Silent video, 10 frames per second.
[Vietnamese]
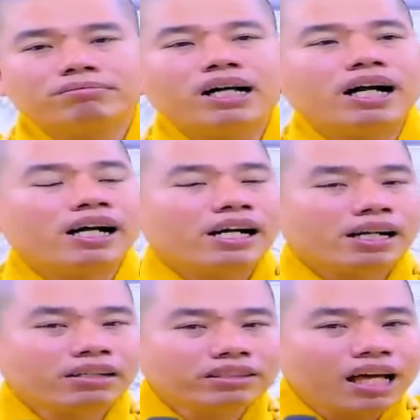
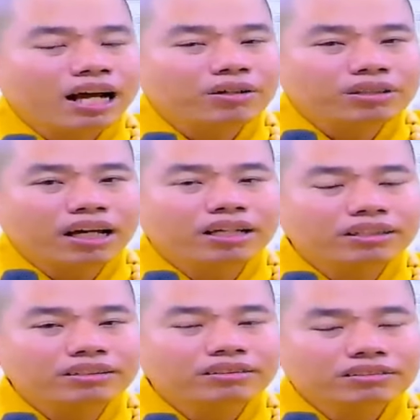mà người ta có
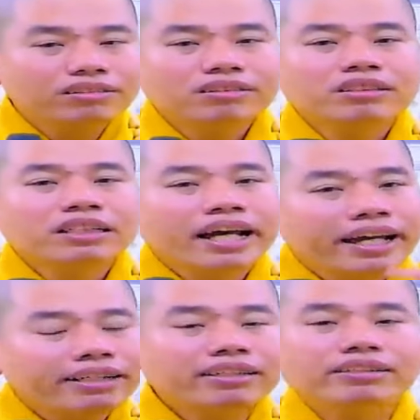thể
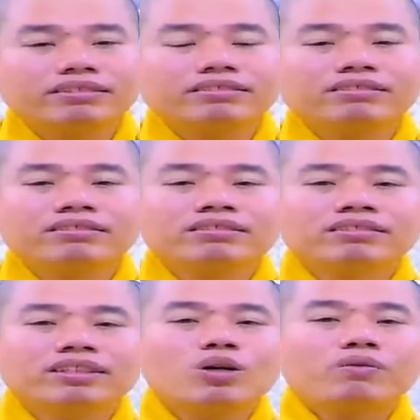nghe được
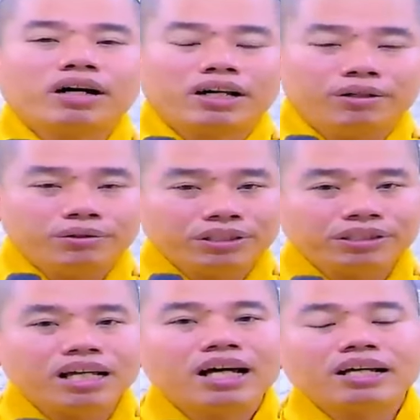câu Phật hiệu
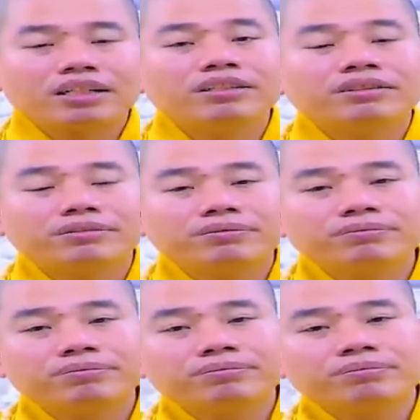người ta
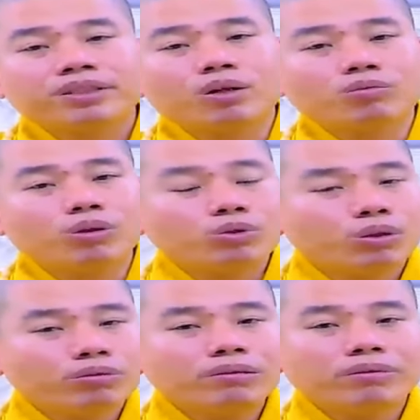cùng tu
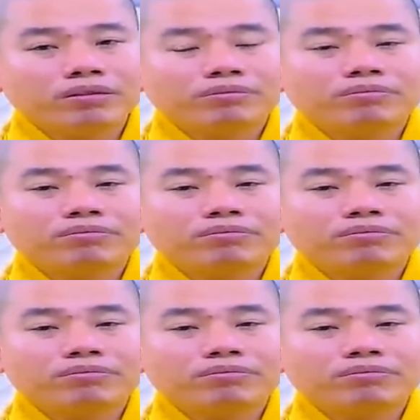chung với mình